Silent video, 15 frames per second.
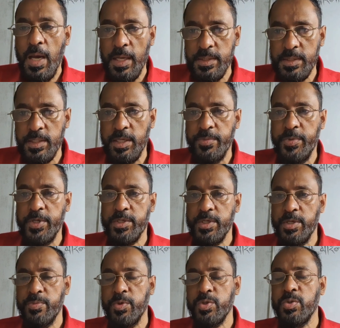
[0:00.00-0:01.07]
আজকের
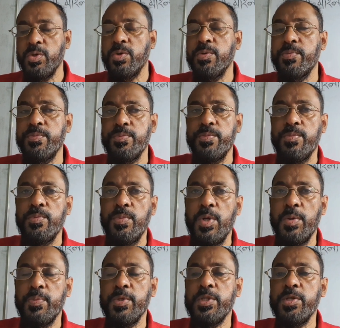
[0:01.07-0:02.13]
বিশ্বের মতো
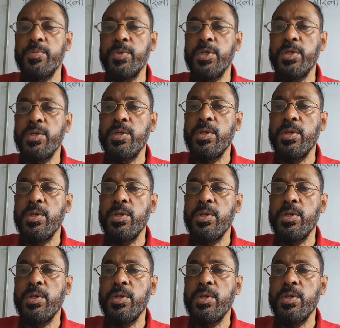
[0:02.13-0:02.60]
পৃথিবী